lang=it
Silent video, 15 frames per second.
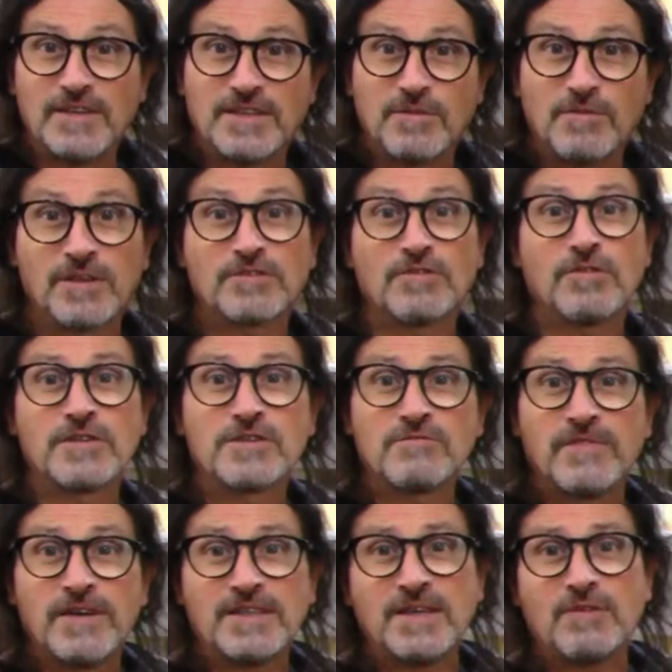24 ore
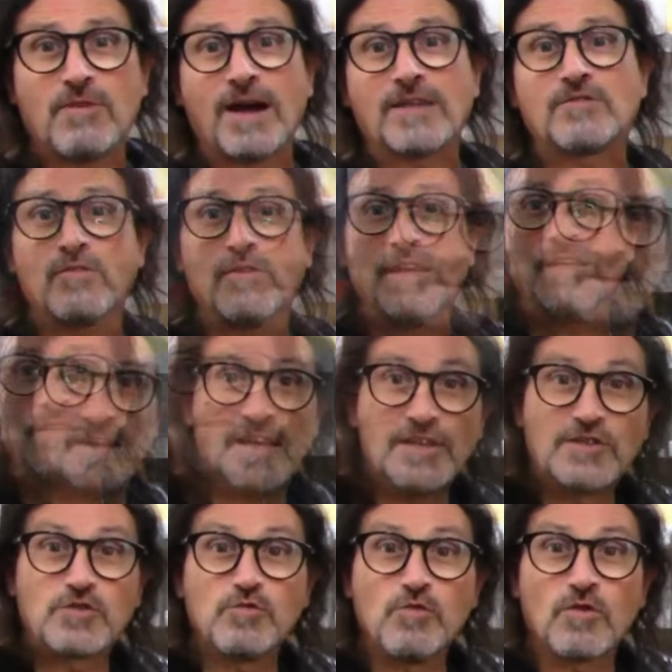su 24,
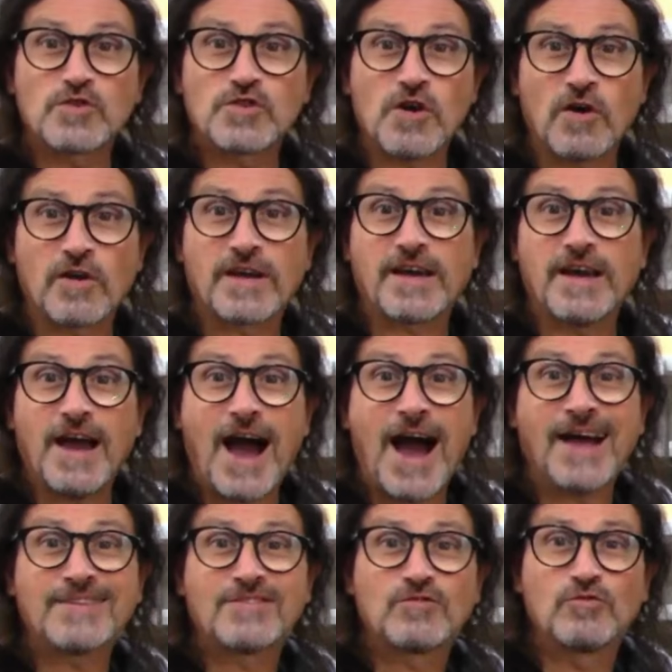il suo SOC
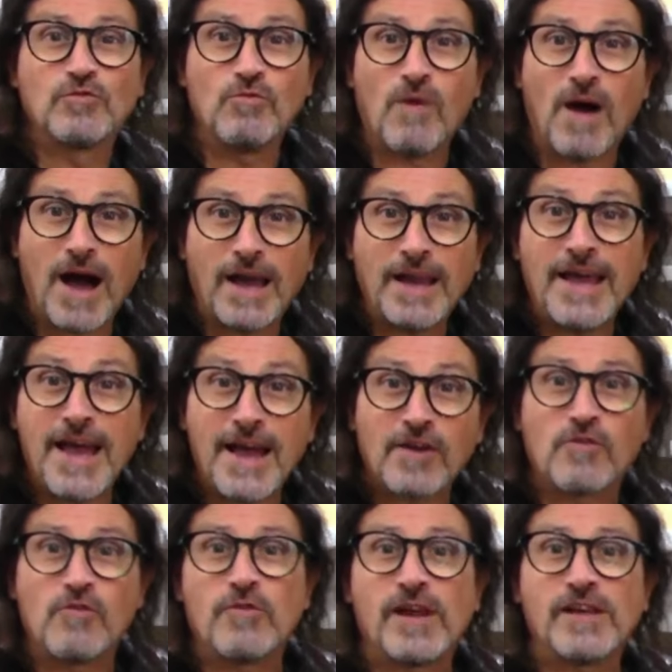attuale è
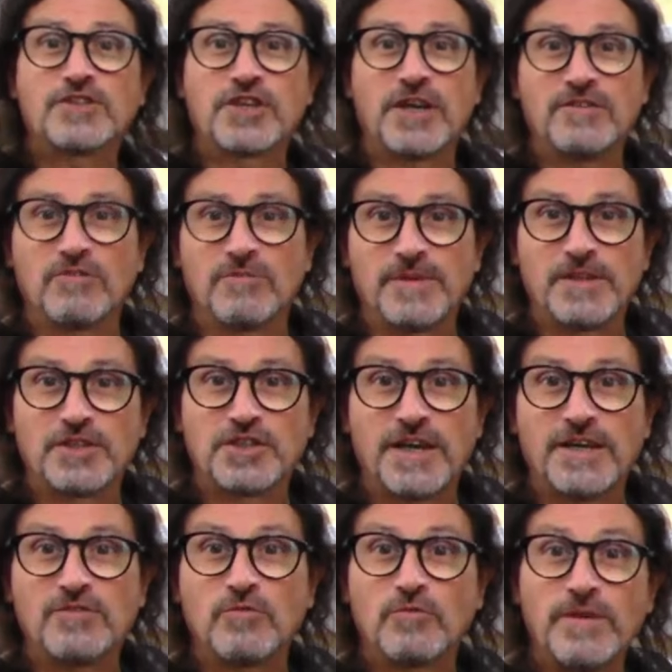ancora al
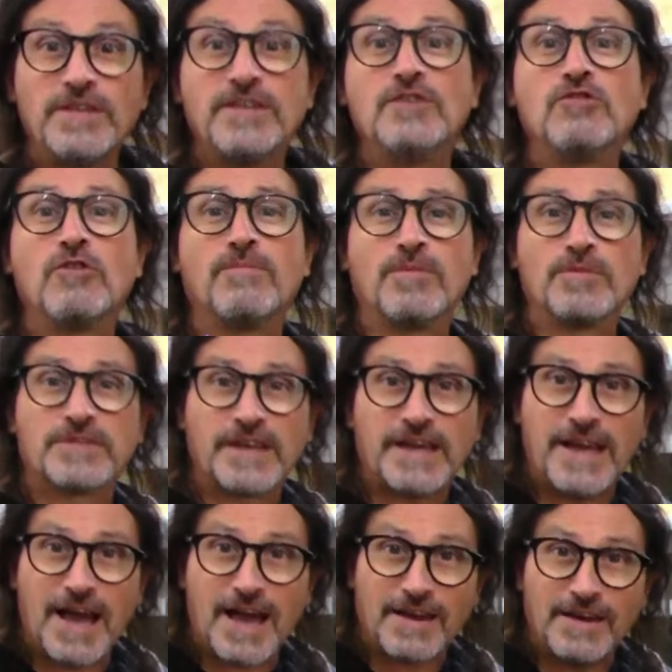100%, quindi dopo
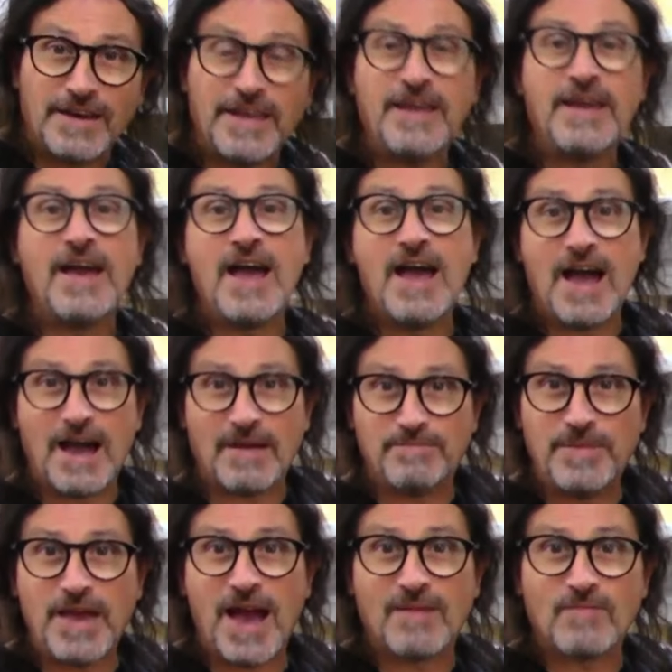tre anni
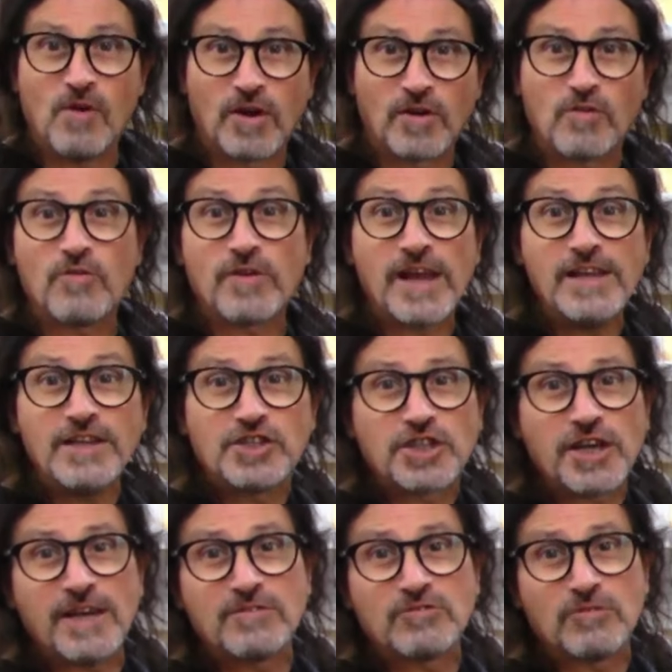abbiamo ancora il
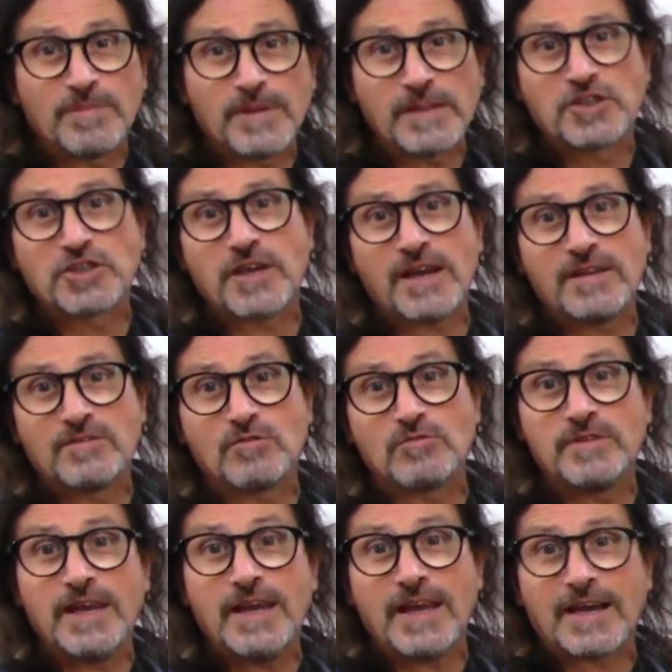100%
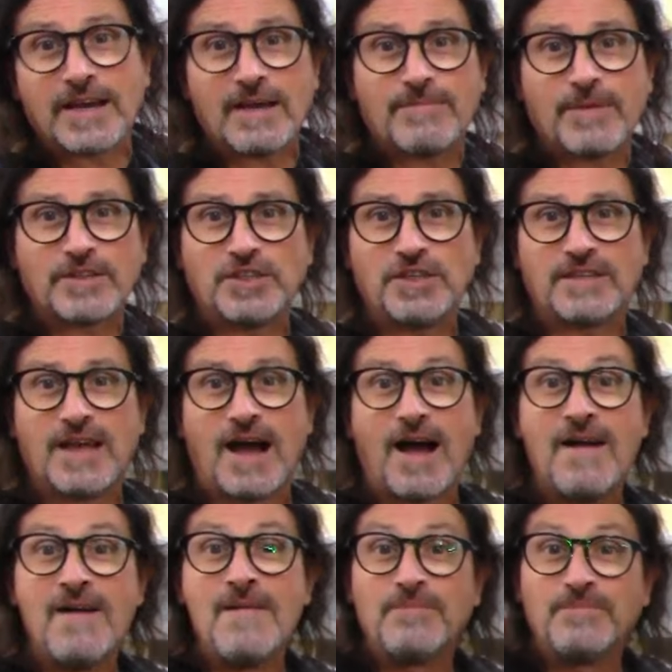della
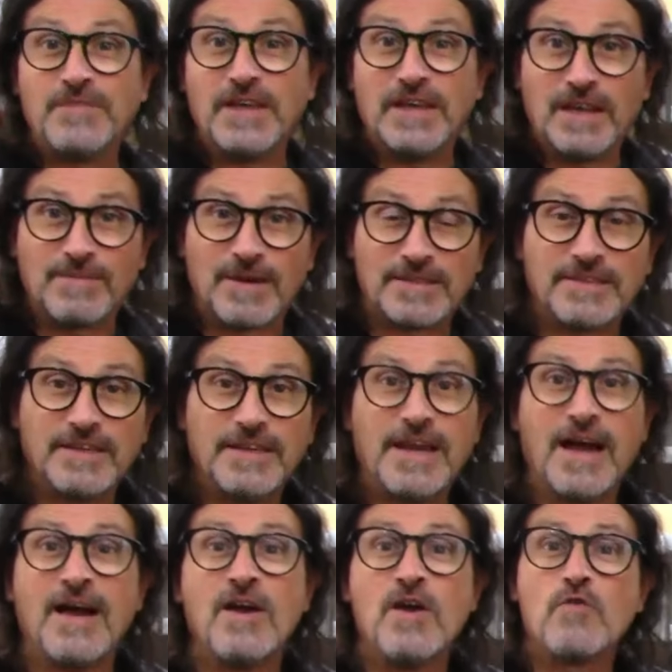capacità della
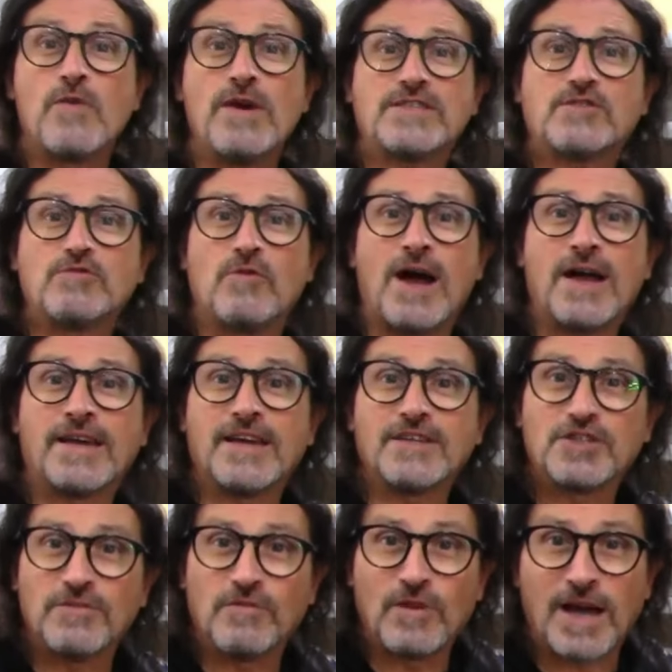batteria. Questo anche
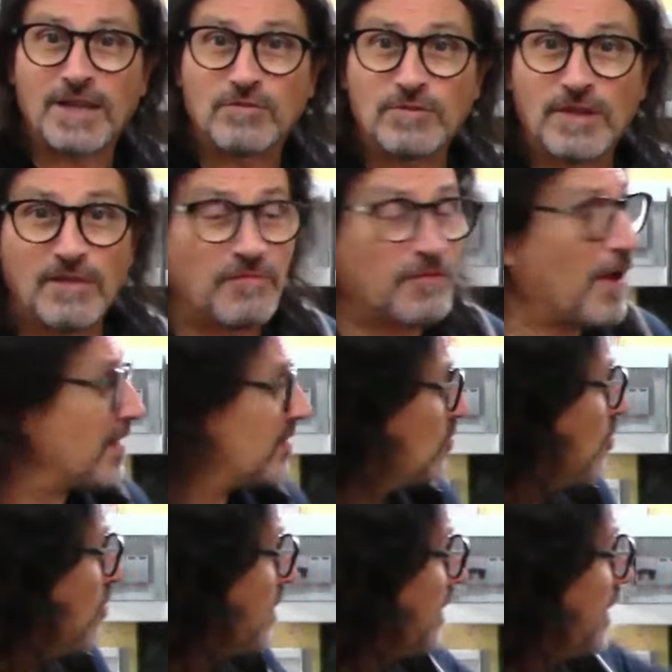agevolato dal
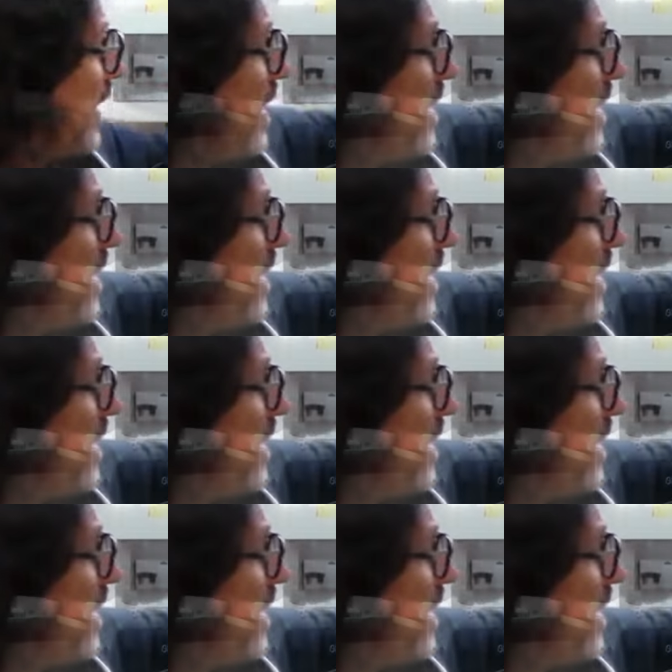fatto